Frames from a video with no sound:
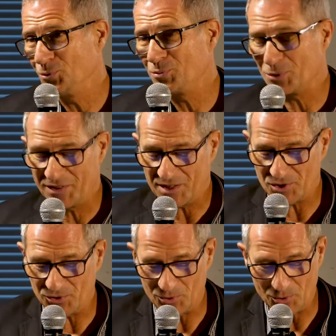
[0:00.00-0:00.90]
pour les
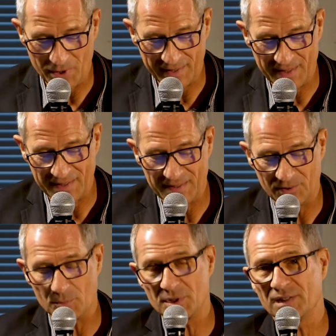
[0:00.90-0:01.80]
agences de l'eau, l'atteinte
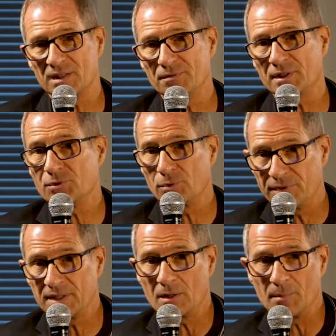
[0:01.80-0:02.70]
des objectifs qu'elles se
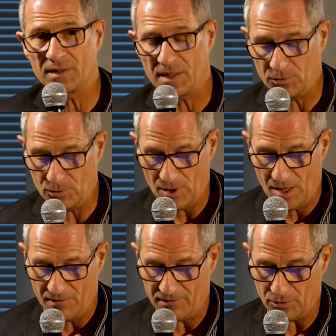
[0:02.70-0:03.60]
fixent en matière de
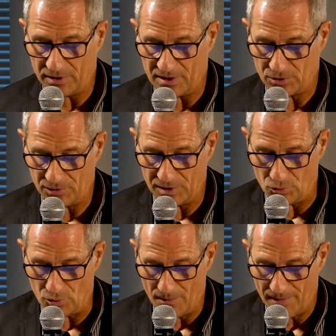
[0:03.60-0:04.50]
valorisation des
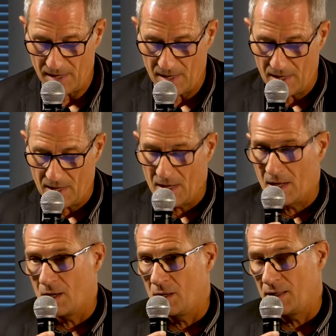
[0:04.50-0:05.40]
bouts.
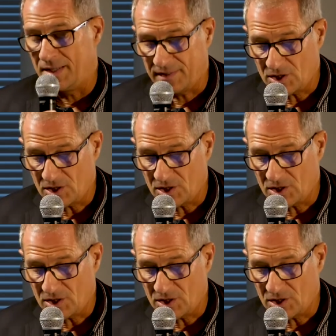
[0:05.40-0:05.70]
Les